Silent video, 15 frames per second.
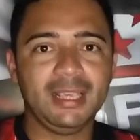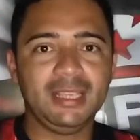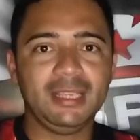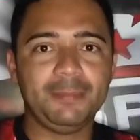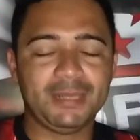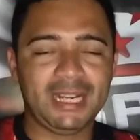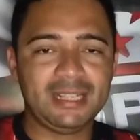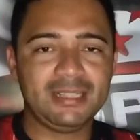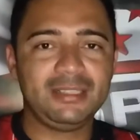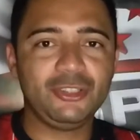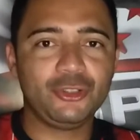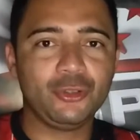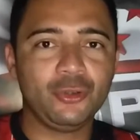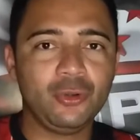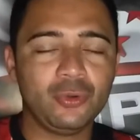E para esse
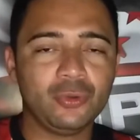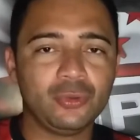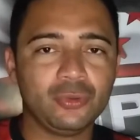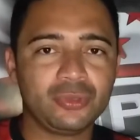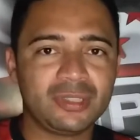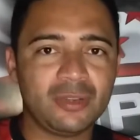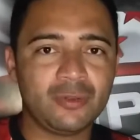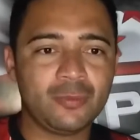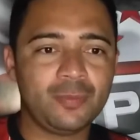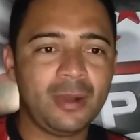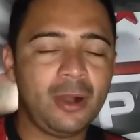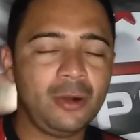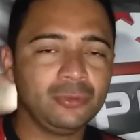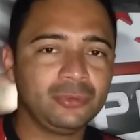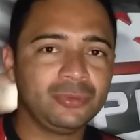jogo, o São
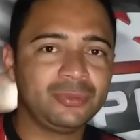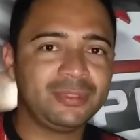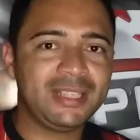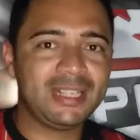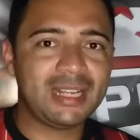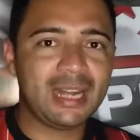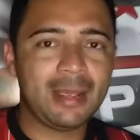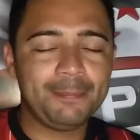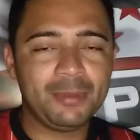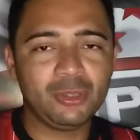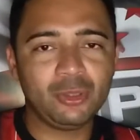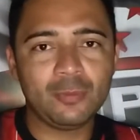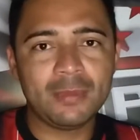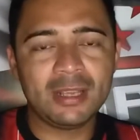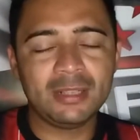Paulo terá
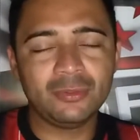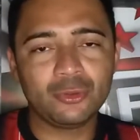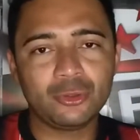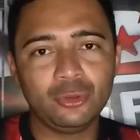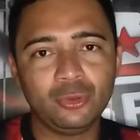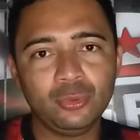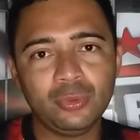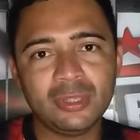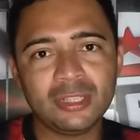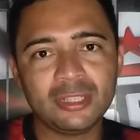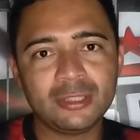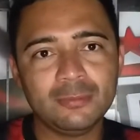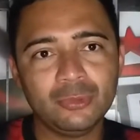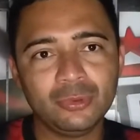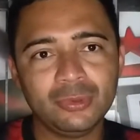pelo menos duas
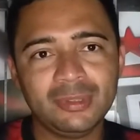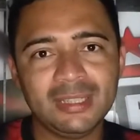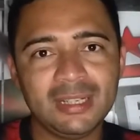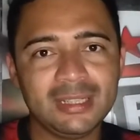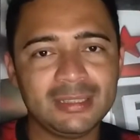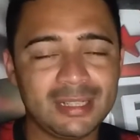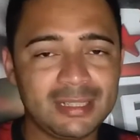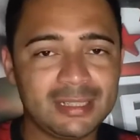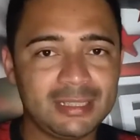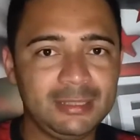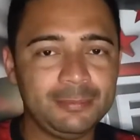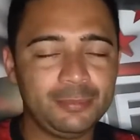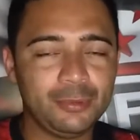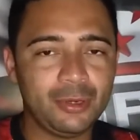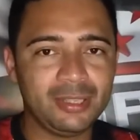mudanças
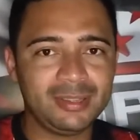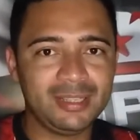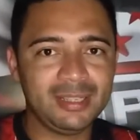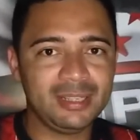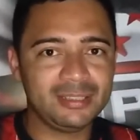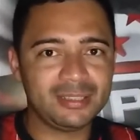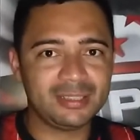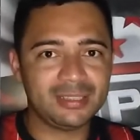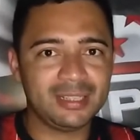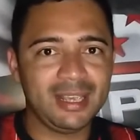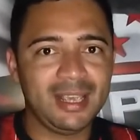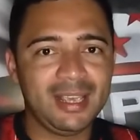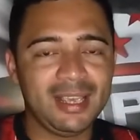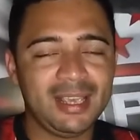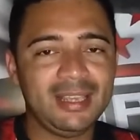importantes
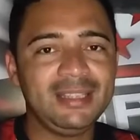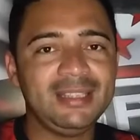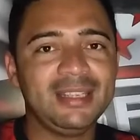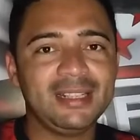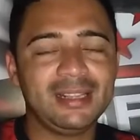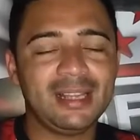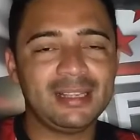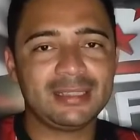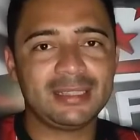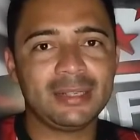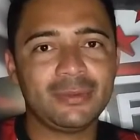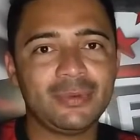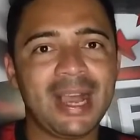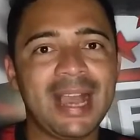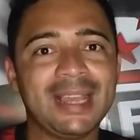em relação
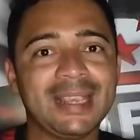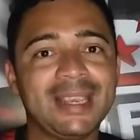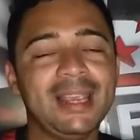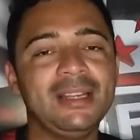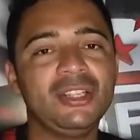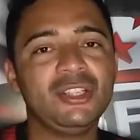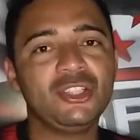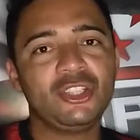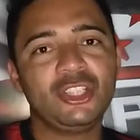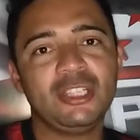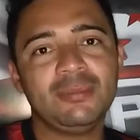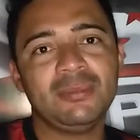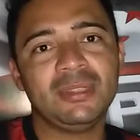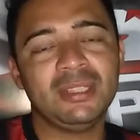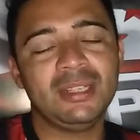àquele
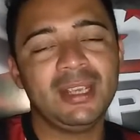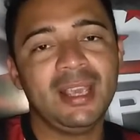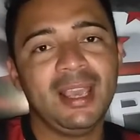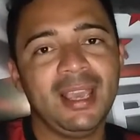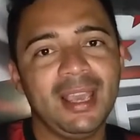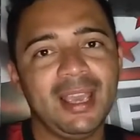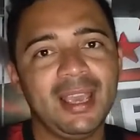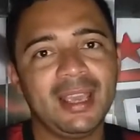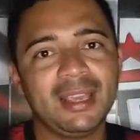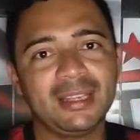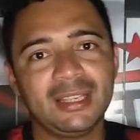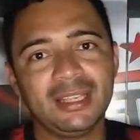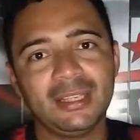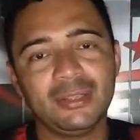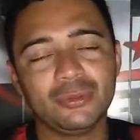time é,
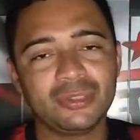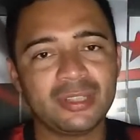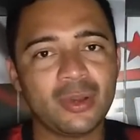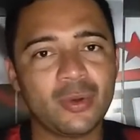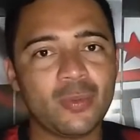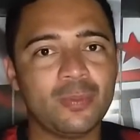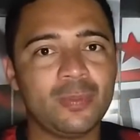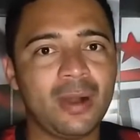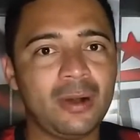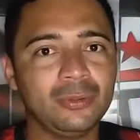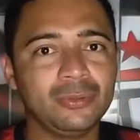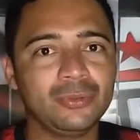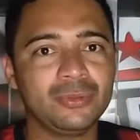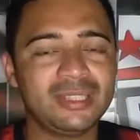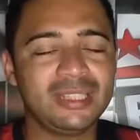que o São
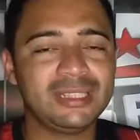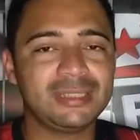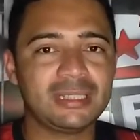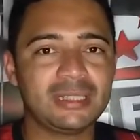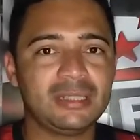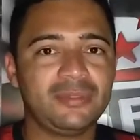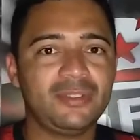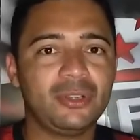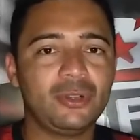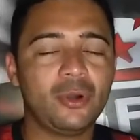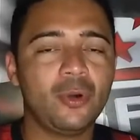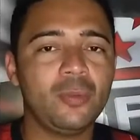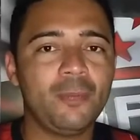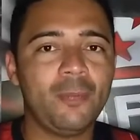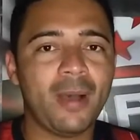Paulo se
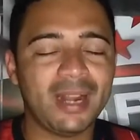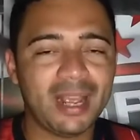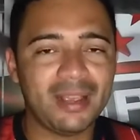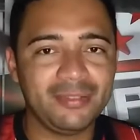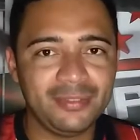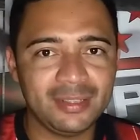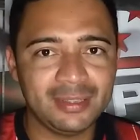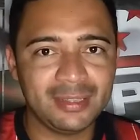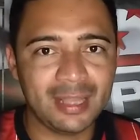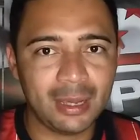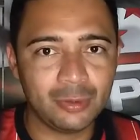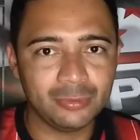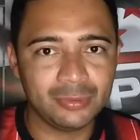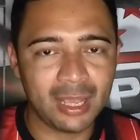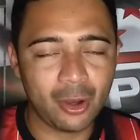classificou para a
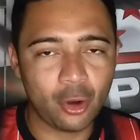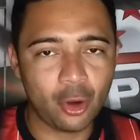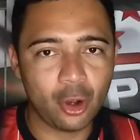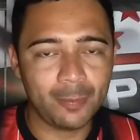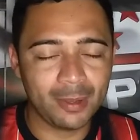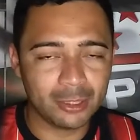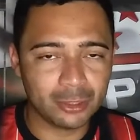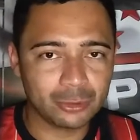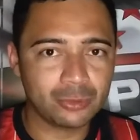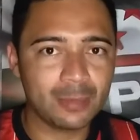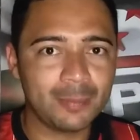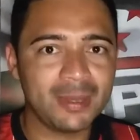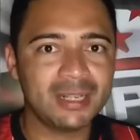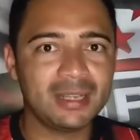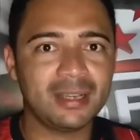final da Copa
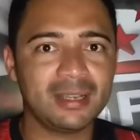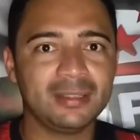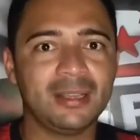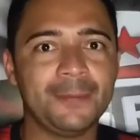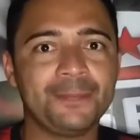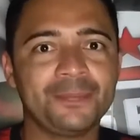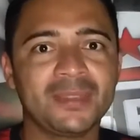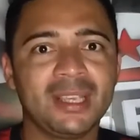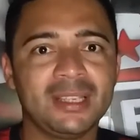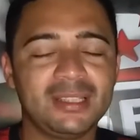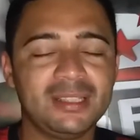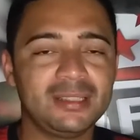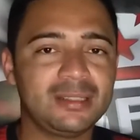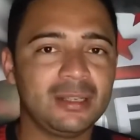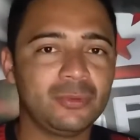Sul-Americana,
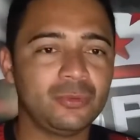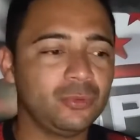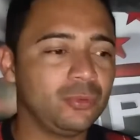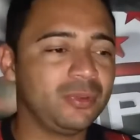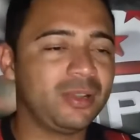que são o